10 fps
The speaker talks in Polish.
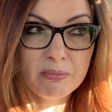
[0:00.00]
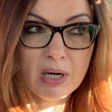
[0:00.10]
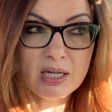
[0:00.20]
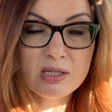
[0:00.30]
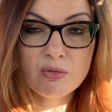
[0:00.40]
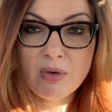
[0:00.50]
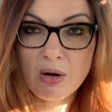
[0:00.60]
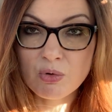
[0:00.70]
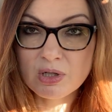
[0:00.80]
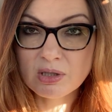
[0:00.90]
bardzo
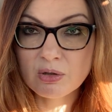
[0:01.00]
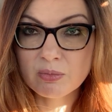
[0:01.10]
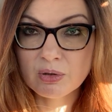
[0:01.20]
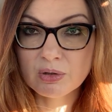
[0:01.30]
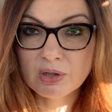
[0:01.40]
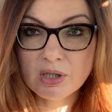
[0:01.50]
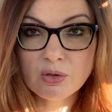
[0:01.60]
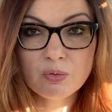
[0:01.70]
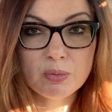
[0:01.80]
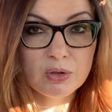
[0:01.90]
mało jest robionych testów.